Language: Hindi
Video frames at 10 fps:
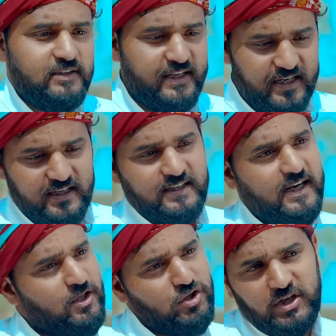तेरे
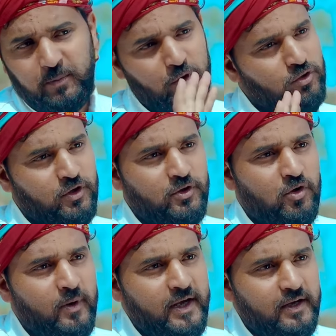जैसा का तो चप्पलो तो ही
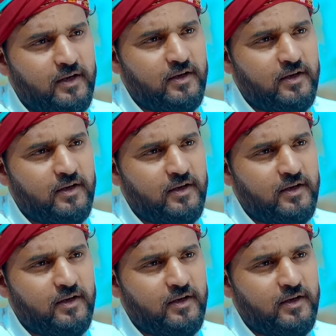हो भाई